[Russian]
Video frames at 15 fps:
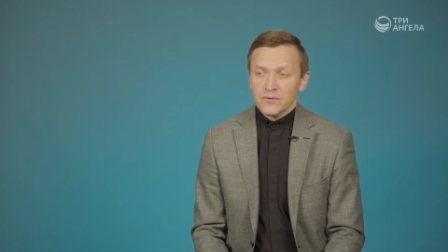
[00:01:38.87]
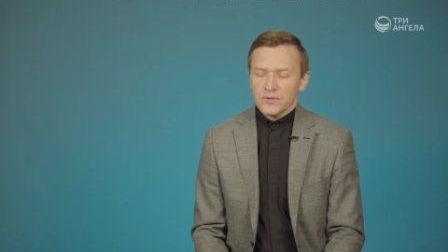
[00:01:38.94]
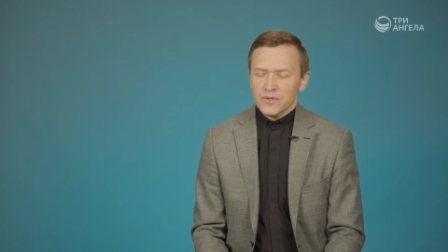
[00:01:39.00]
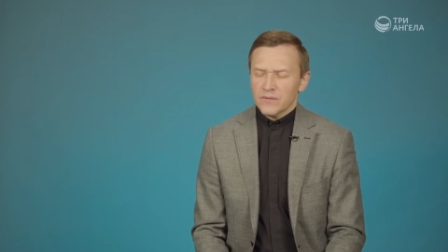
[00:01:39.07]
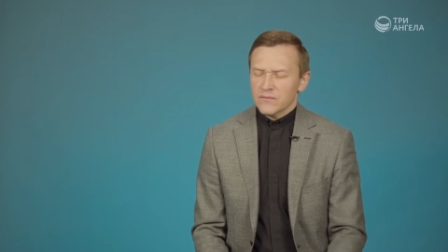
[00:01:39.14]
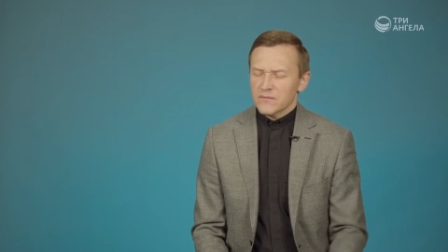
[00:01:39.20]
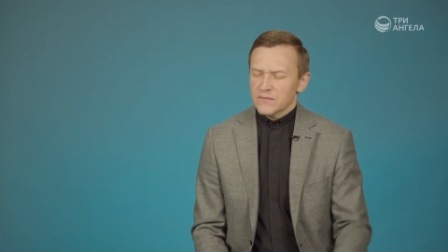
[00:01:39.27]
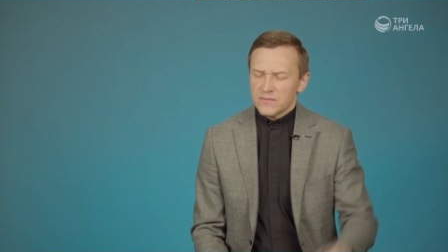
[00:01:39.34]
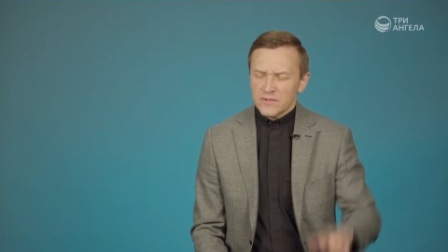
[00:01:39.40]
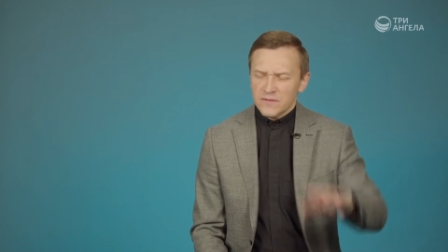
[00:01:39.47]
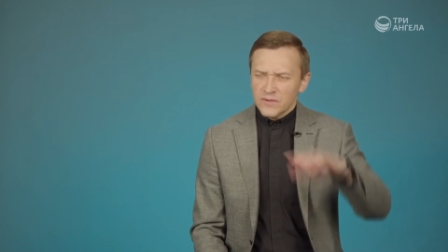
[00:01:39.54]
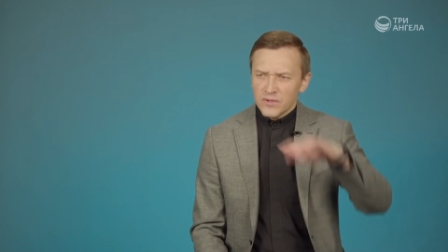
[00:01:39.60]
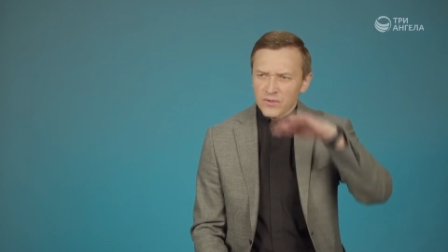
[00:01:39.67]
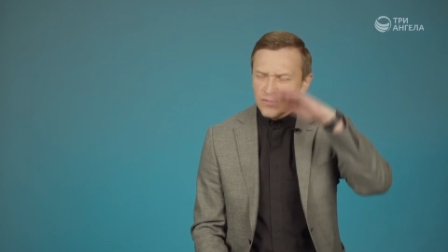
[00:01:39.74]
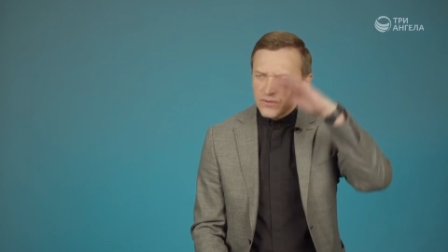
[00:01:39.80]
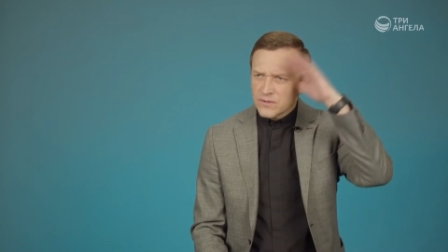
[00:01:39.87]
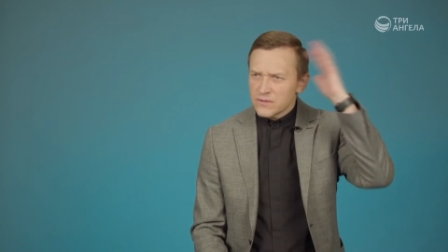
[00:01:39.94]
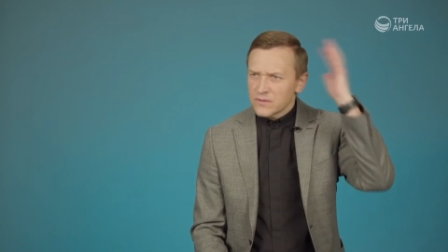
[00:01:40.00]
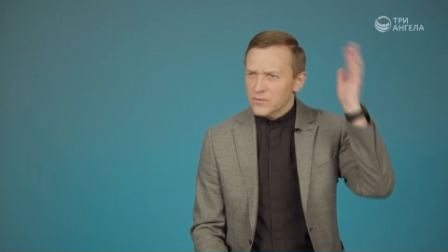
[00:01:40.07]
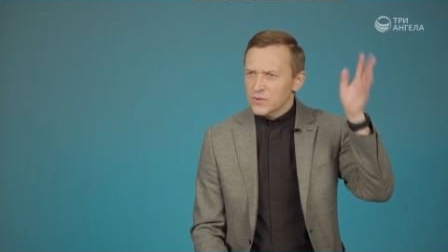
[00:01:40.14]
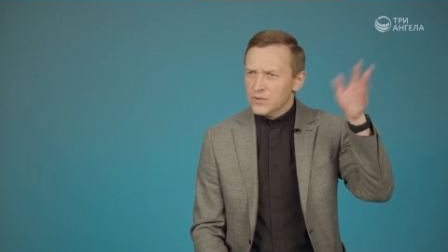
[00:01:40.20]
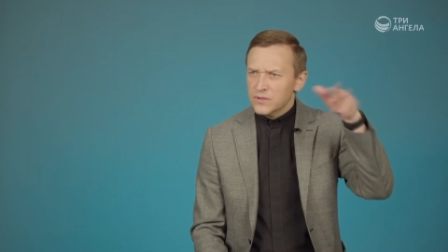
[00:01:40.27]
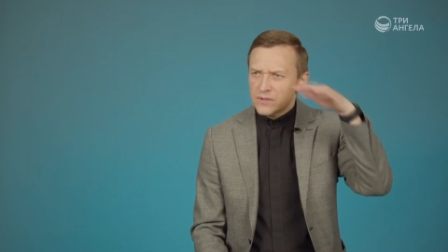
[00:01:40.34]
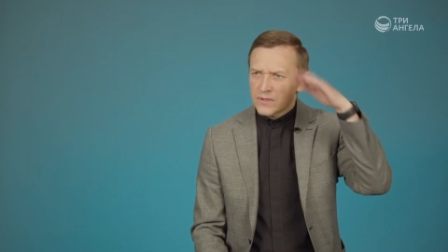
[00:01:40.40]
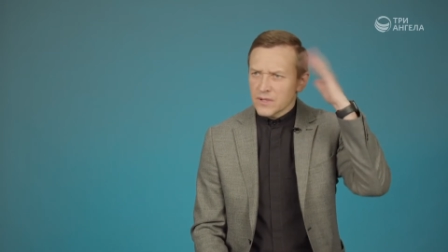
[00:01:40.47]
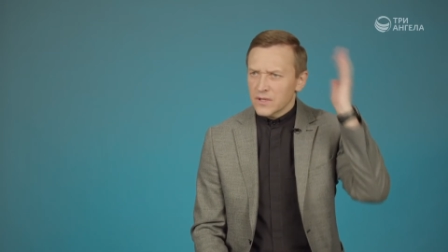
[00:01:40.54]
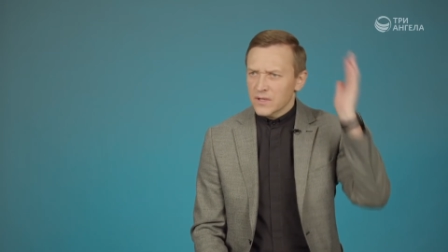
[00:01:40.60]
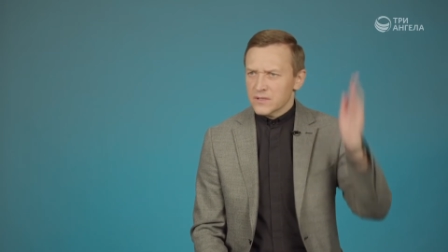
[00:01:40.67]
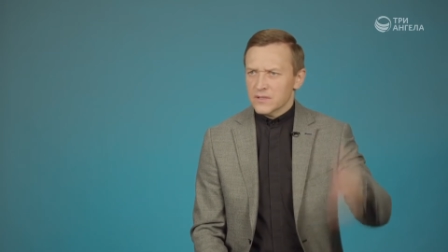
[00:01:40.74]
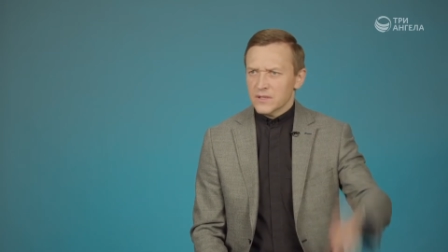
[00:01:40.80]
все там завернется, замутится,
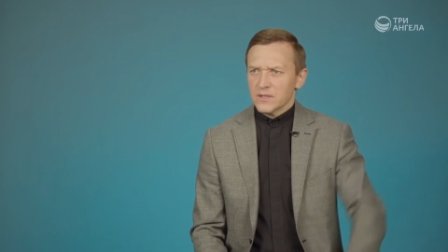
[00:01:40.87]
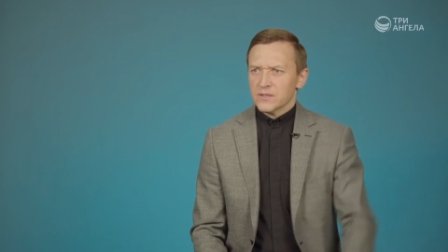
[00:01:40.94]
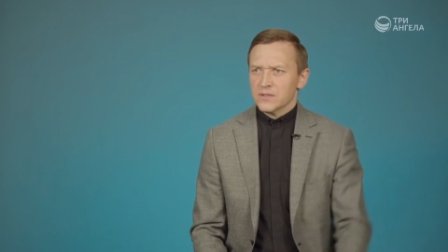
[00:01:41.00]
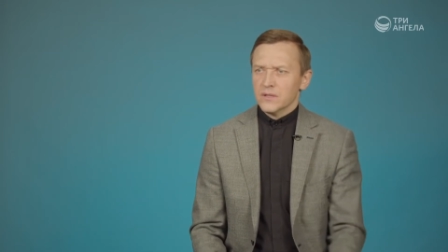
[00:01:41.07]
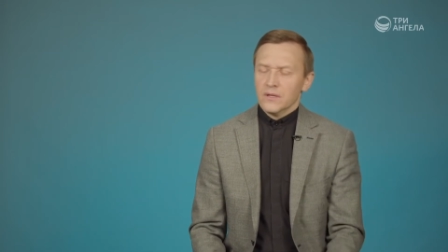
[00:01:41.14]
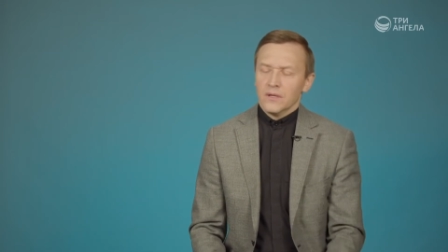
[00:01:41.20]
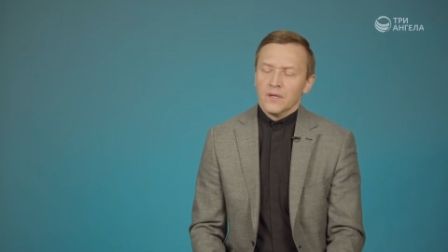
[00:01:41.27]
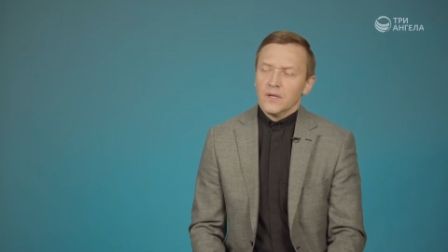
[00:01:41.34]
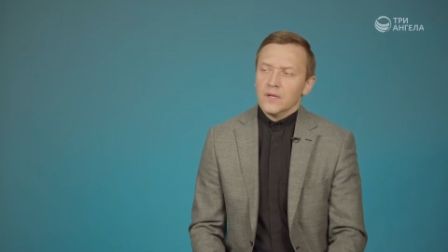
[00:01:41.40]
такое страшное